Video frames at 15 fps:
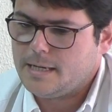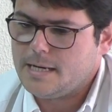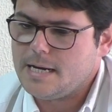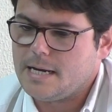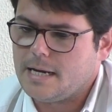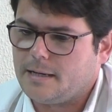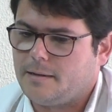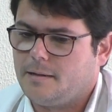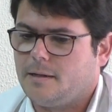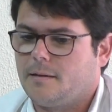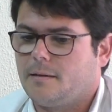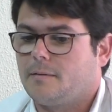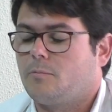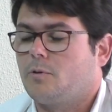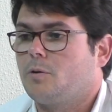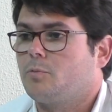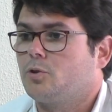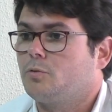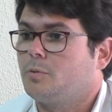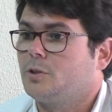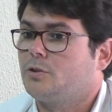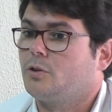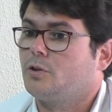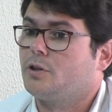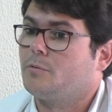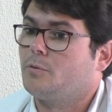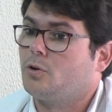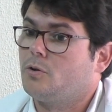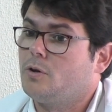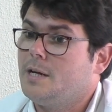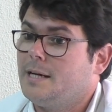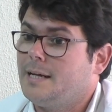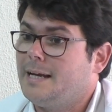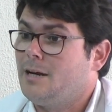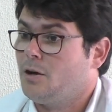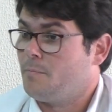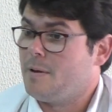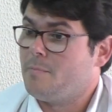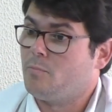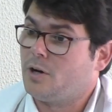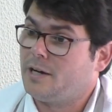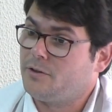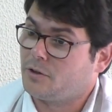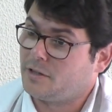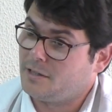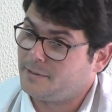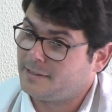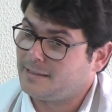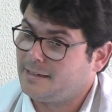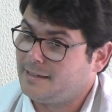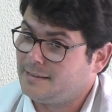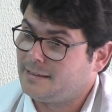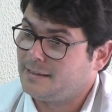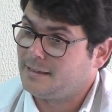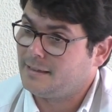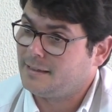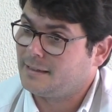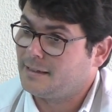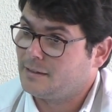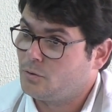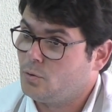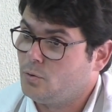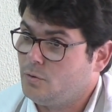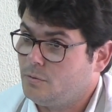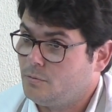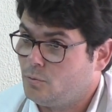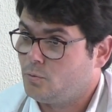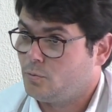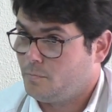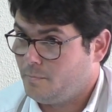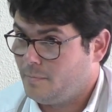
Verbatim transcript: y, y, bueno, por supuesto nos llevó en los mismos años que lleva esta gente en el club,